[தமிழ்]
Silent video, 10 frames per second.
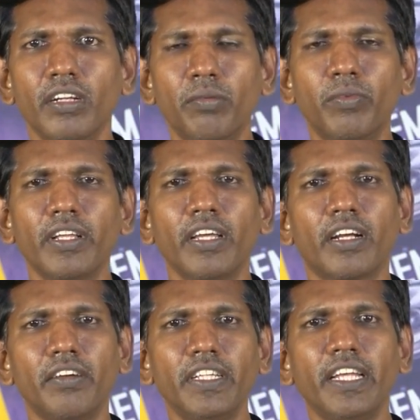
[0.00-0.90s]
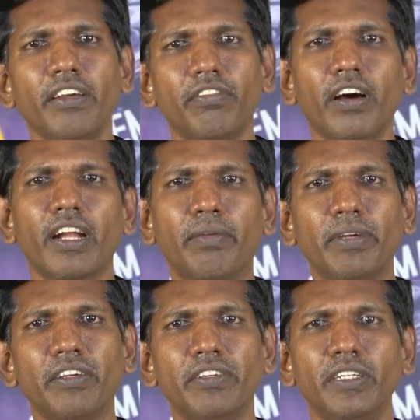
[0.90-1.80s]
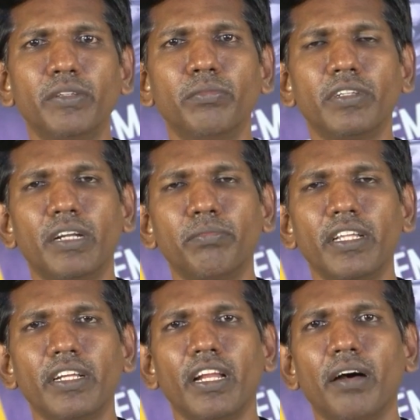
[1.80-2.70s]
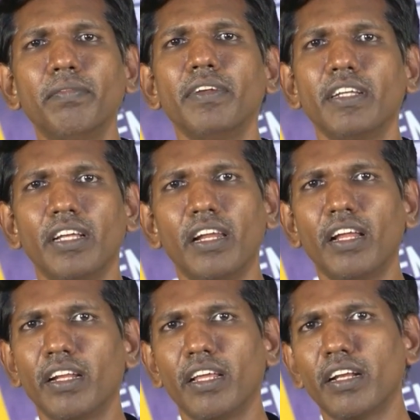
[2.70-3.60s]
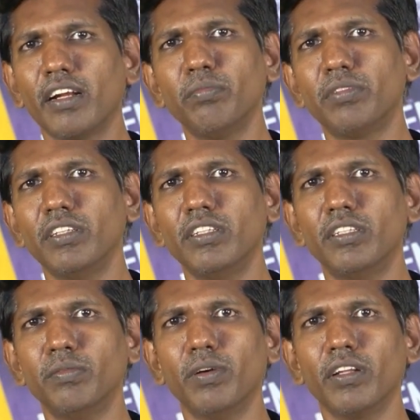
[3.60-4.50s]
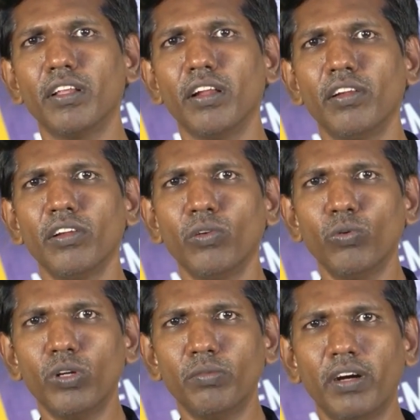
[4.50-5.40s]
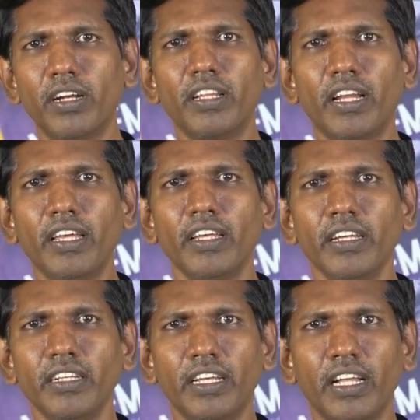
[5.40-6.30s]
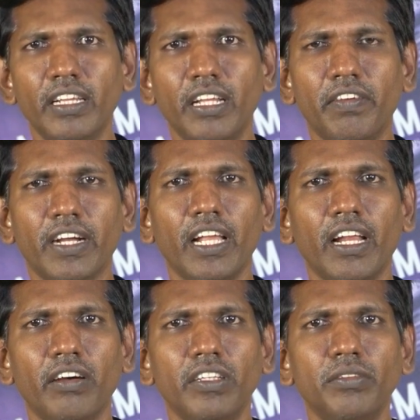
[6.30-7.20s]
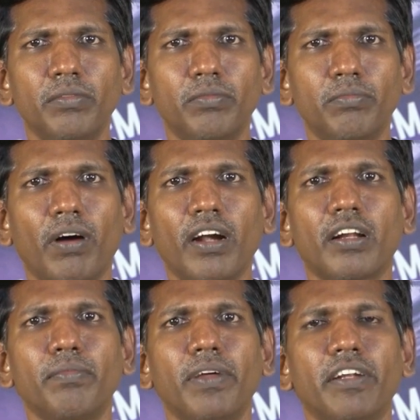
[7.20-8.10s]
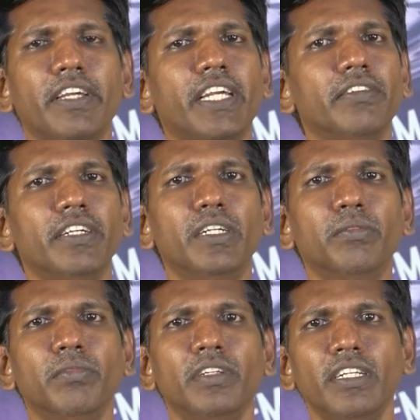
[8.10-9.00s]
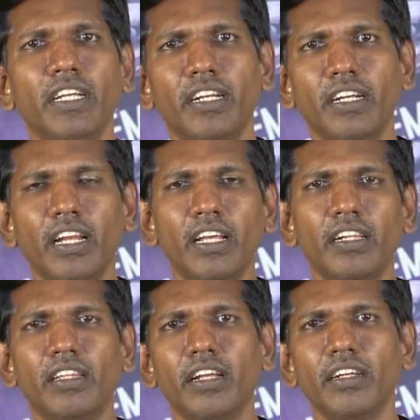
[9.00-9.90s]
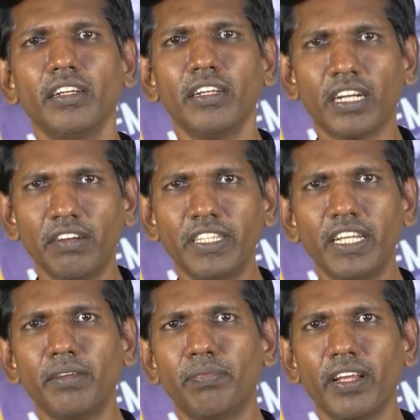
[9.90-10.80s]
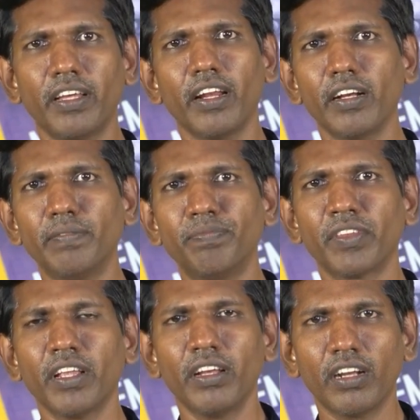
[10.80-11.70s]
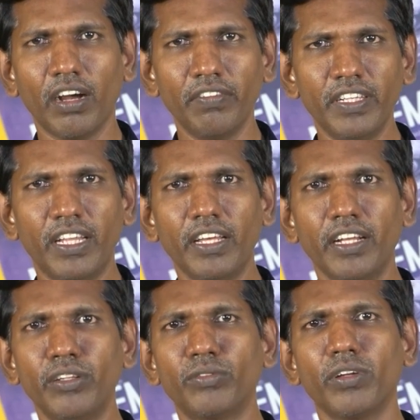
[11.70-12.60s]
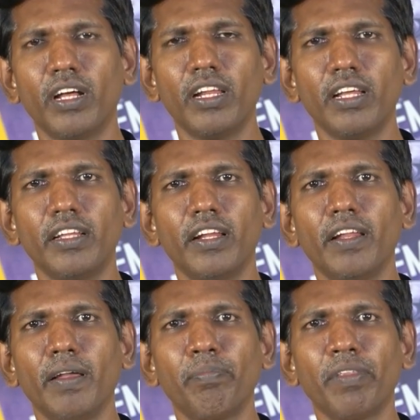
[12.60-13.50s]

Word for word: நம்முடைய கவிதை எவ்வாறு அமைய வேண்டும் என்பதை நாம் எல்லா நேரங்களிலும் சிந்தித்து பார்த்தால் ஒரு மனிதனை எந்த வகையிலாவது மாற்றம் பெற வைக்க வேண்டும் என்ற நிலையில்தான் கவிதையை படைக்கிறார்கள் கவிதை என்று சொன்னாலே அது என்ன